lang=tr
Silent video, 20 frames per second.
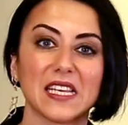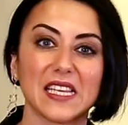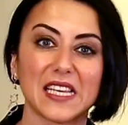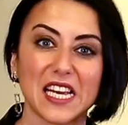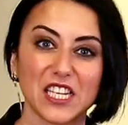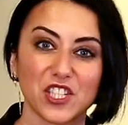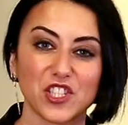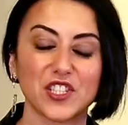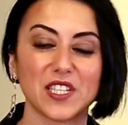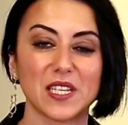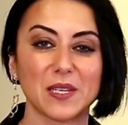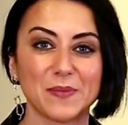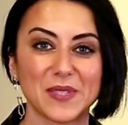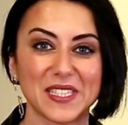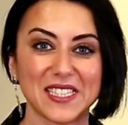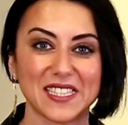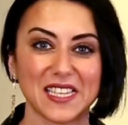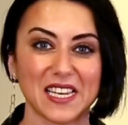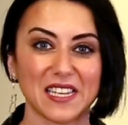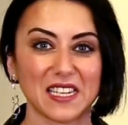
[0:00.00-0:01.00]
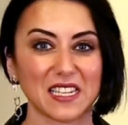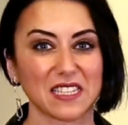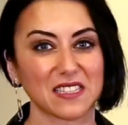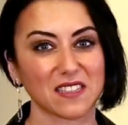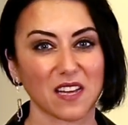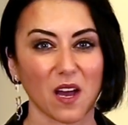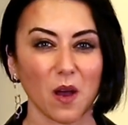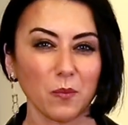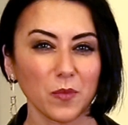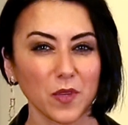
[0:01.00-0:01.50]
Geçtiğimiz sene
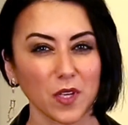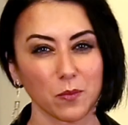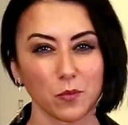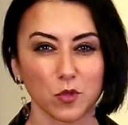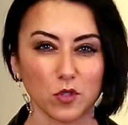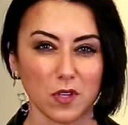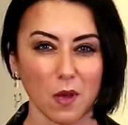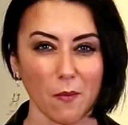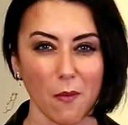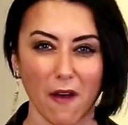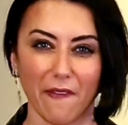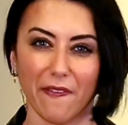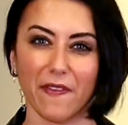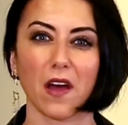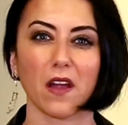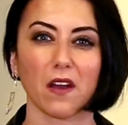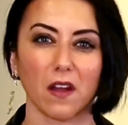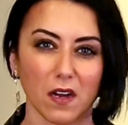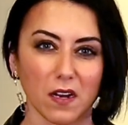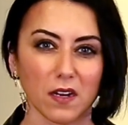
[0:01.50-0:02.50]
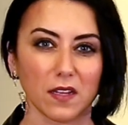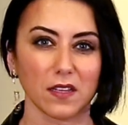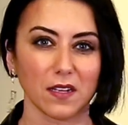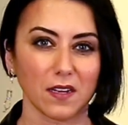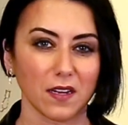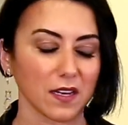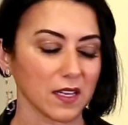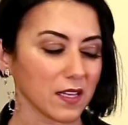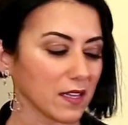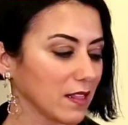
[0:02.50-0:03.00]
tam da bu zamanlar
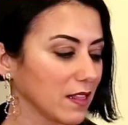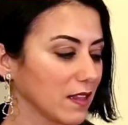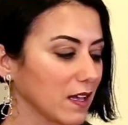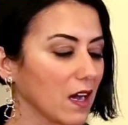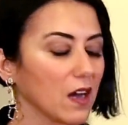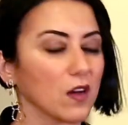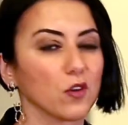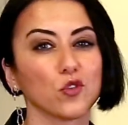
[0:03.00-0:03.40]
Aralık ayında